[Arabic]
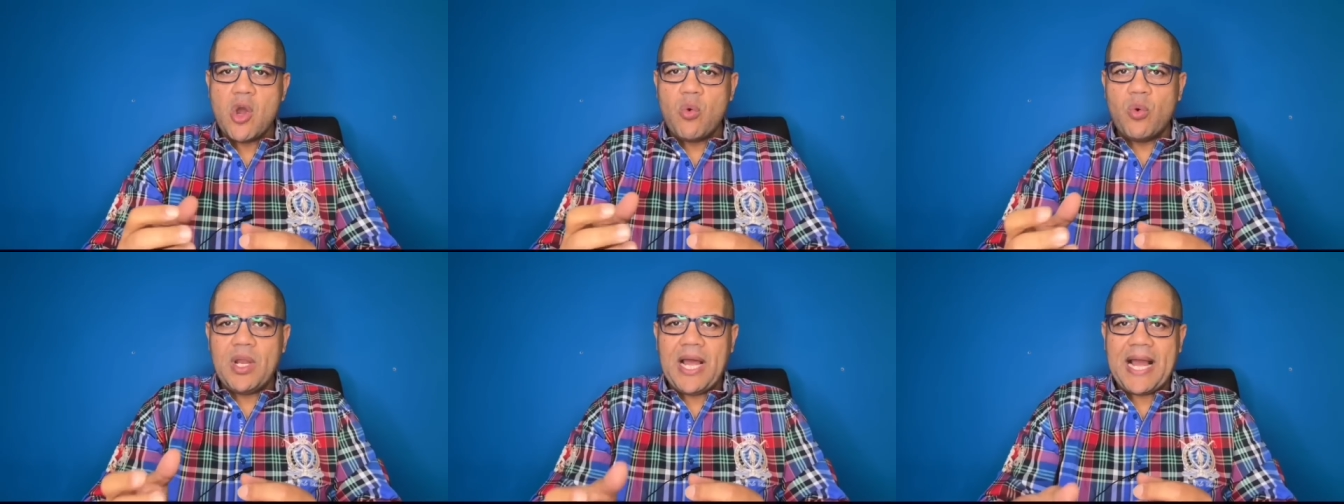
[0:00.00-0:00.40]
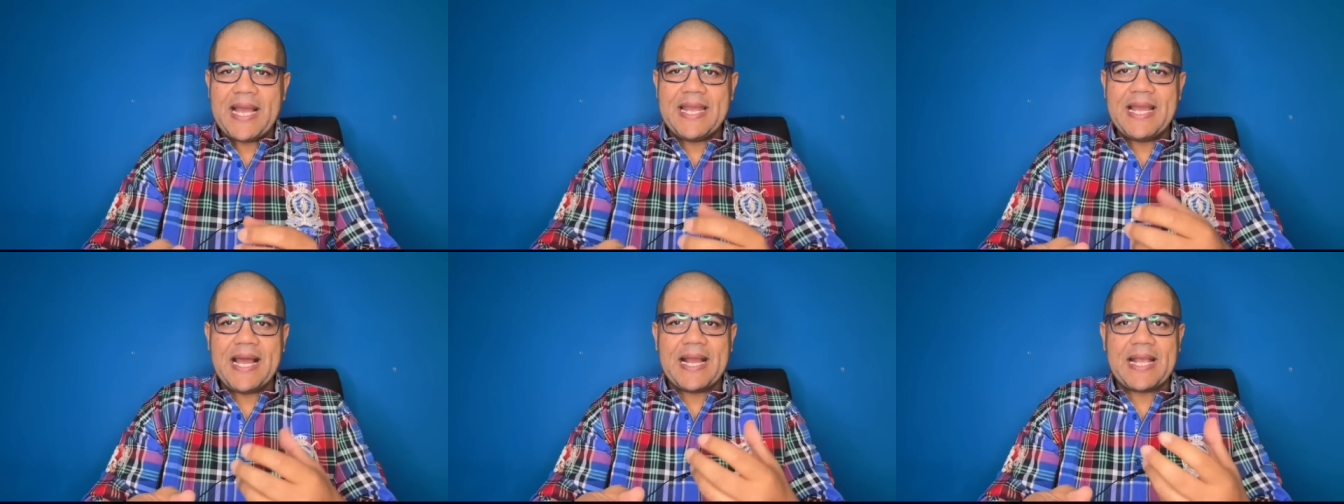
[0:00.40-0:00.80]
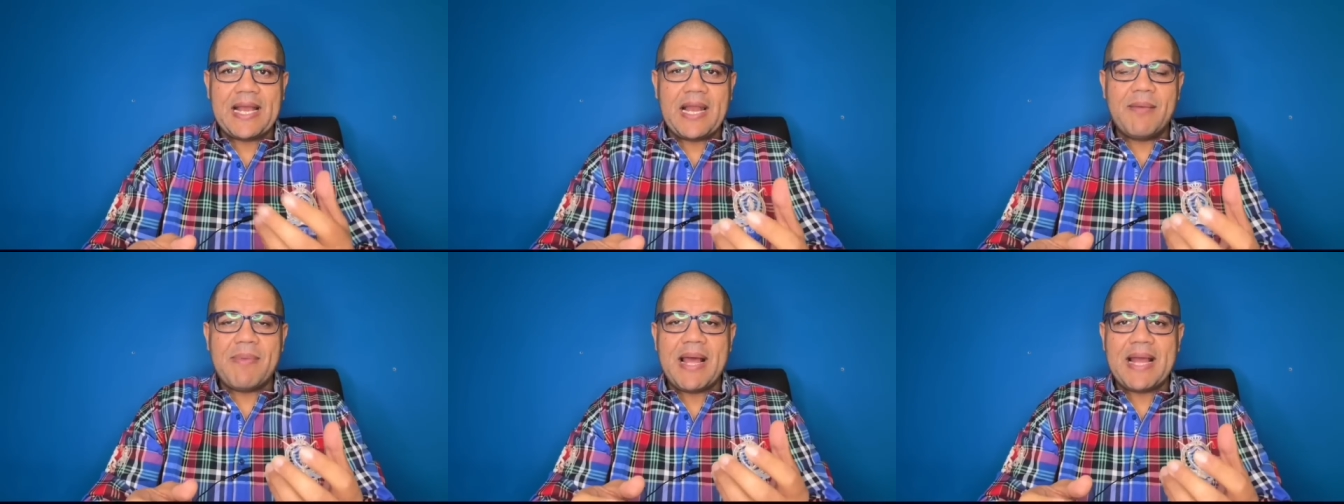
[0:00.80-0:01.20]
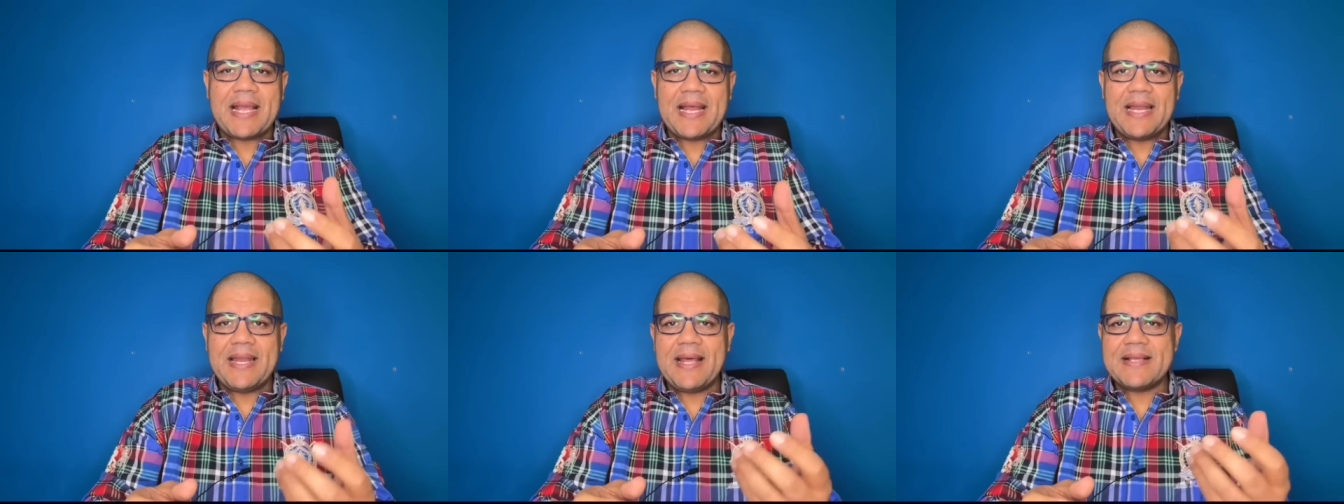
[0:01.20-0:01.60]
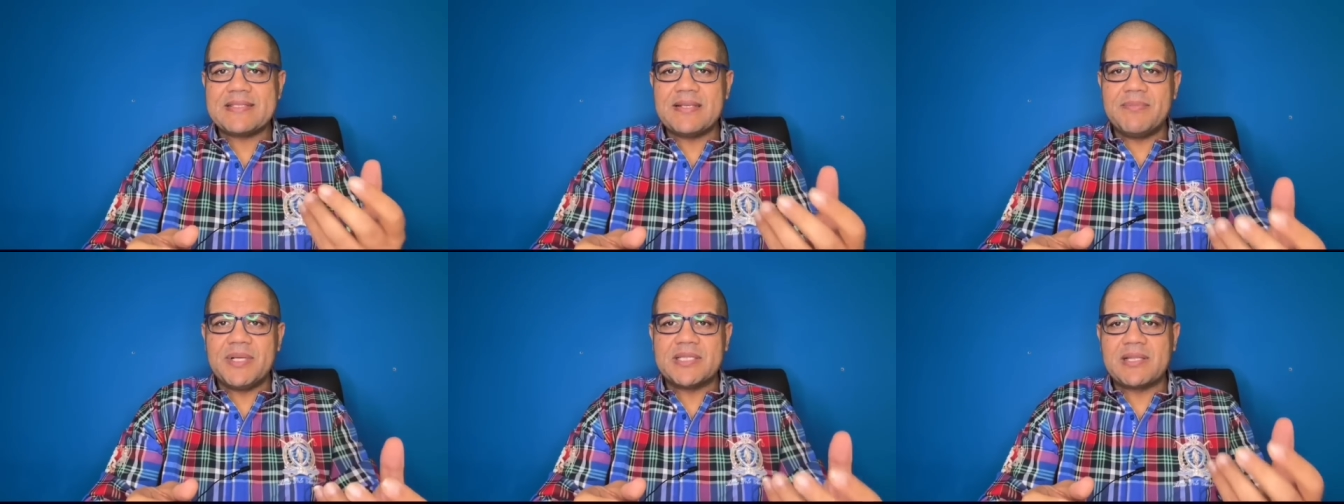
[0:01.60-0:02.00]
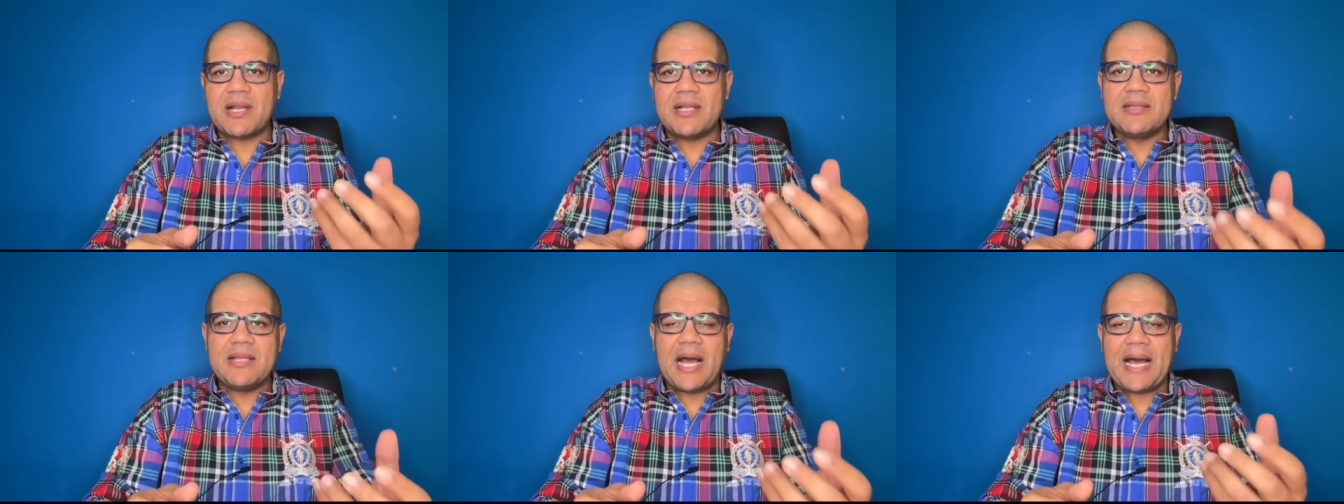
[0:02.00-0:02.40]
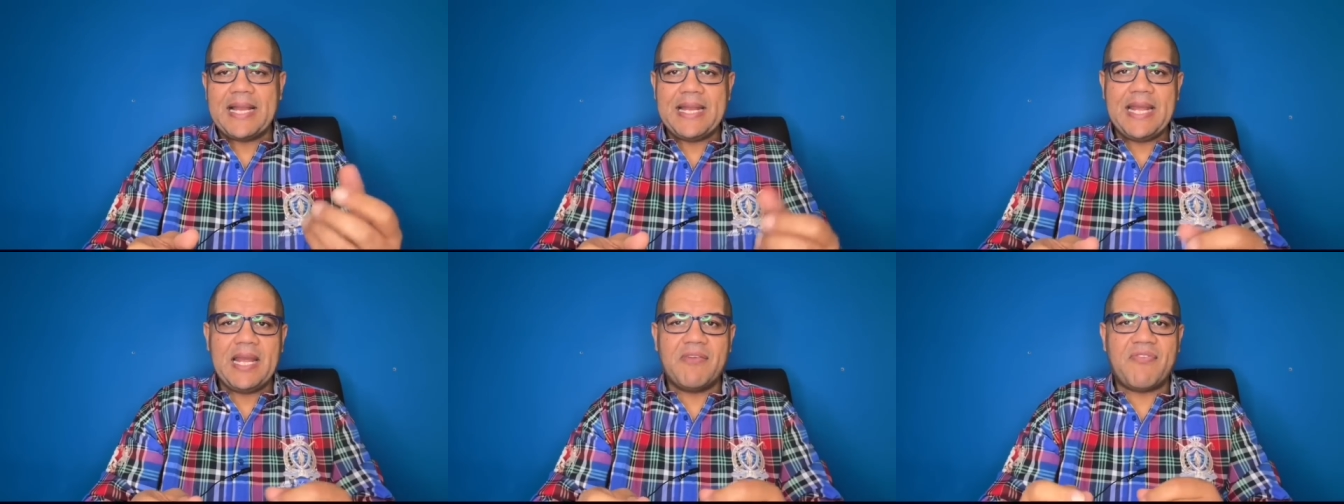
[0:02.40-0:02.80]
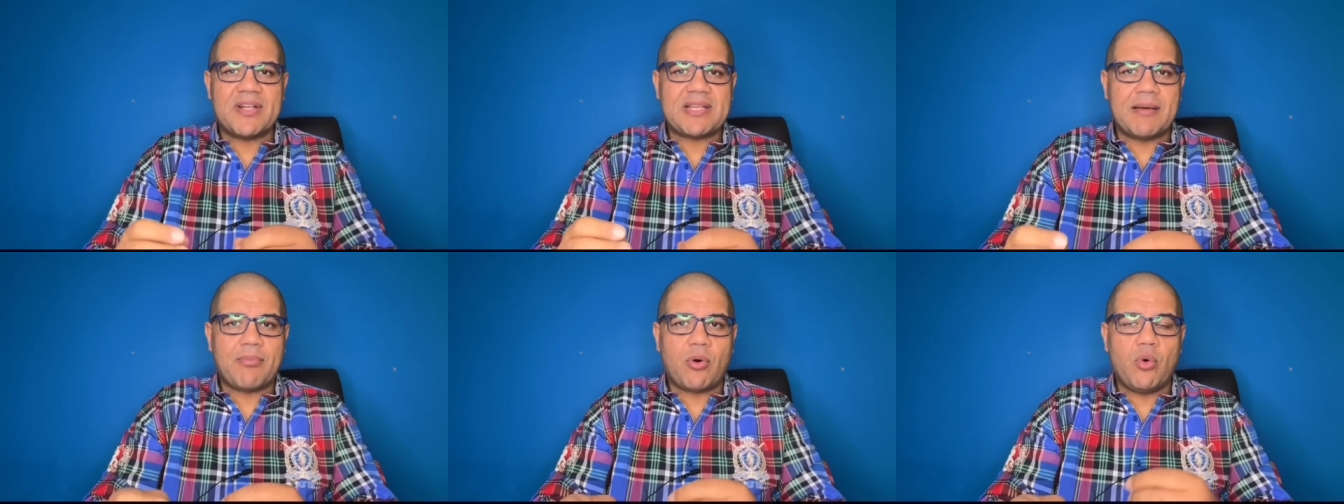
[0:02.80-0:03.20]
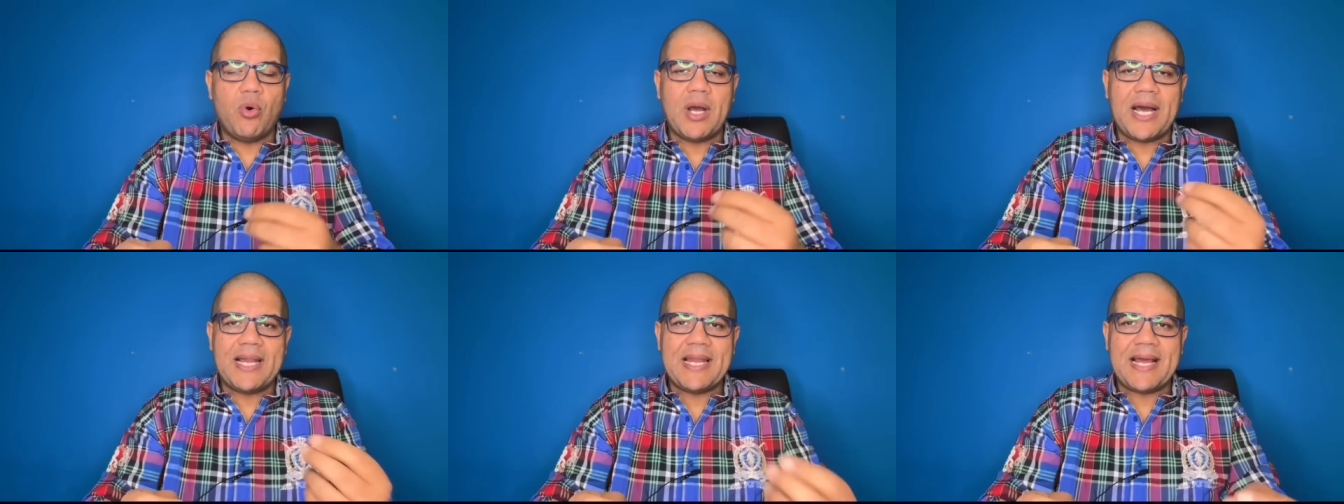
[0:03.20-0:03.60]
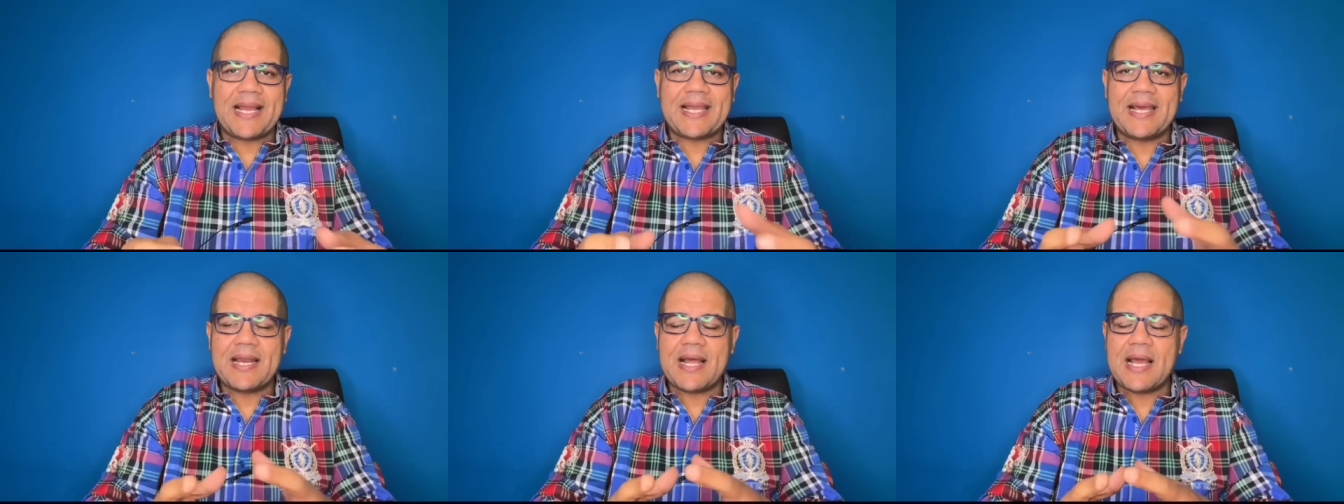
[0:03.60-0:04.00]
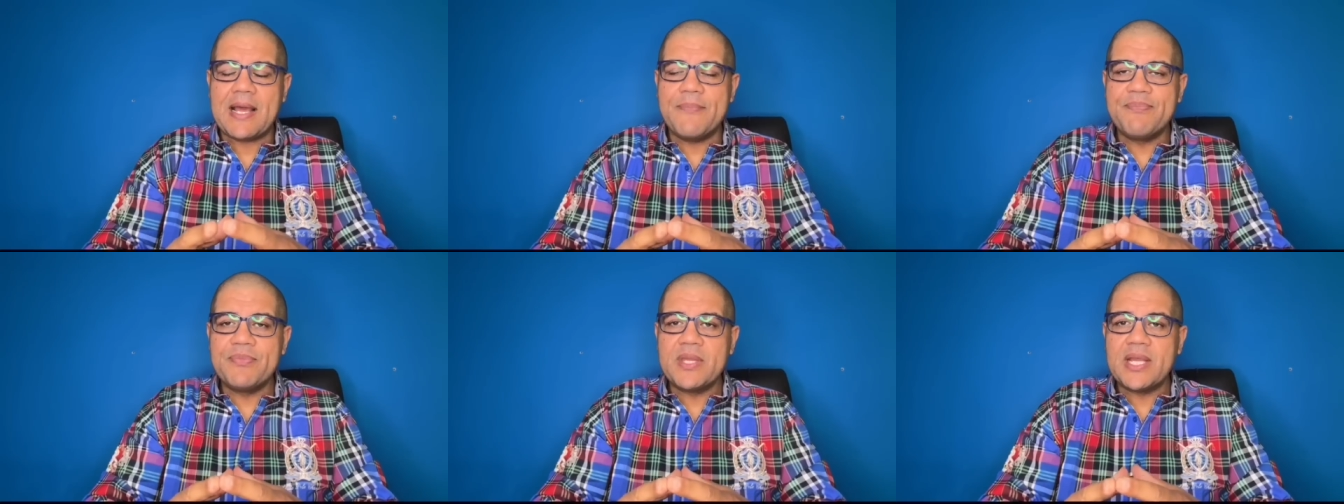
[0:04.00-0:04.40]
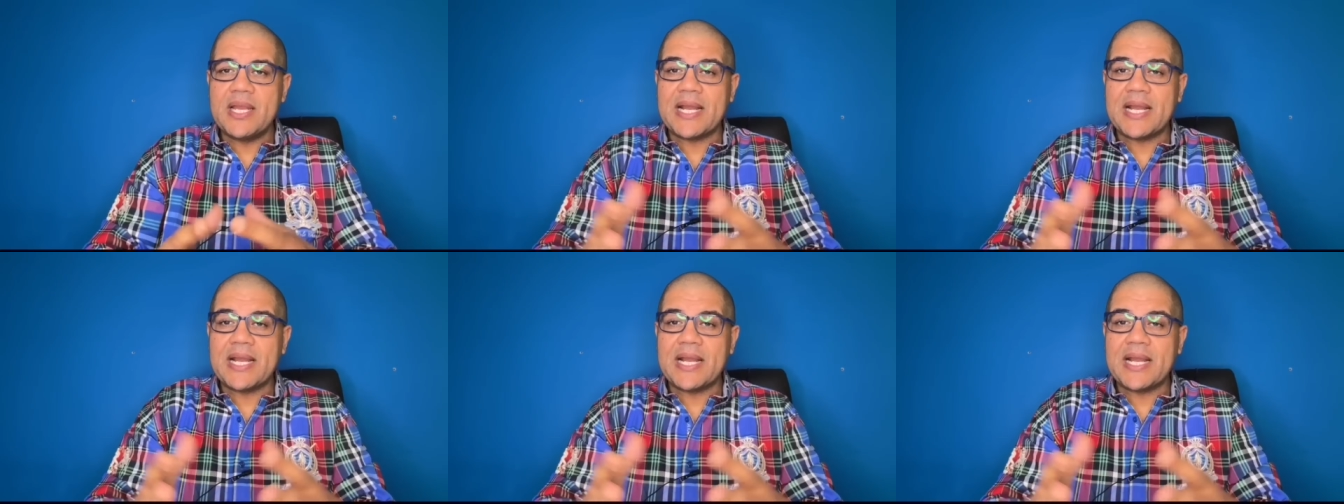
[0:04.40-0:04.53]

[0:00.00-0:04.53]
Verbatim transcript: والحقيقة كلامها كان لازم يترد عليه فتابعوها لآخرها